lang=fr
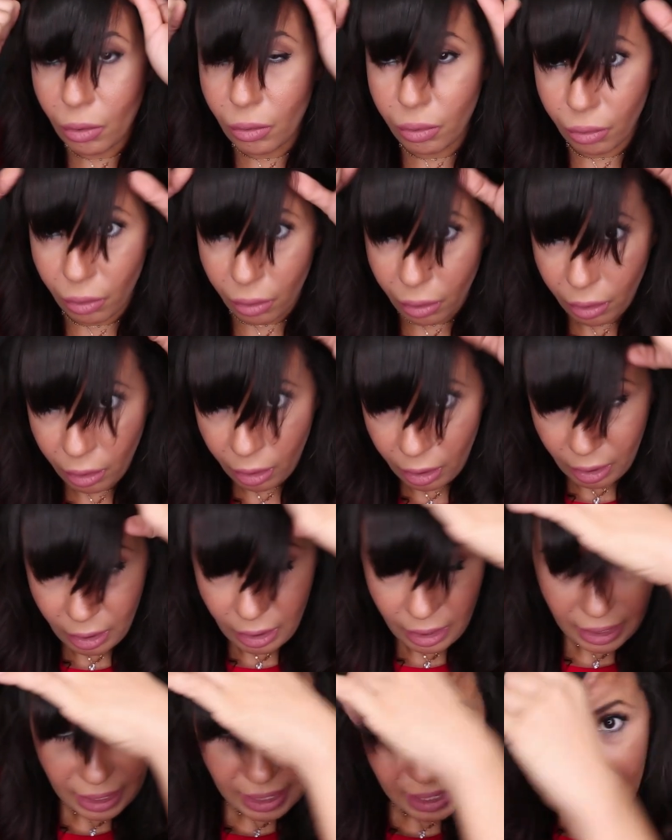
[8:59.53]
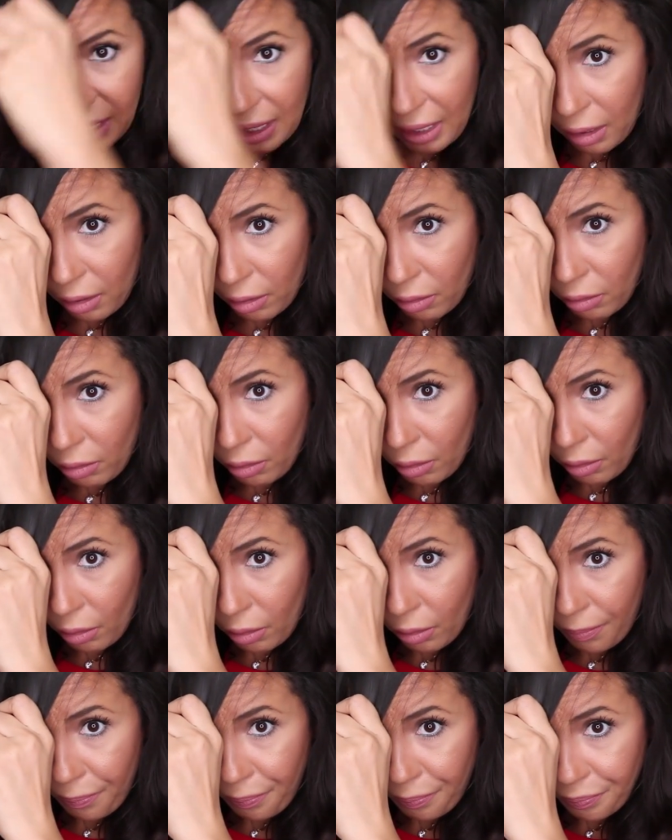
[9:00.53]
court. Et une,
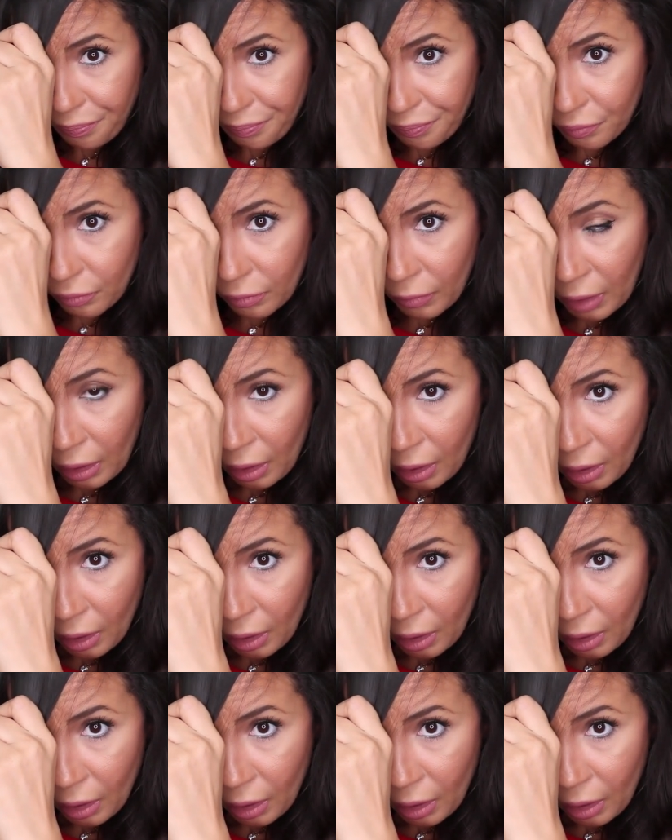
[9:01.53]
euh,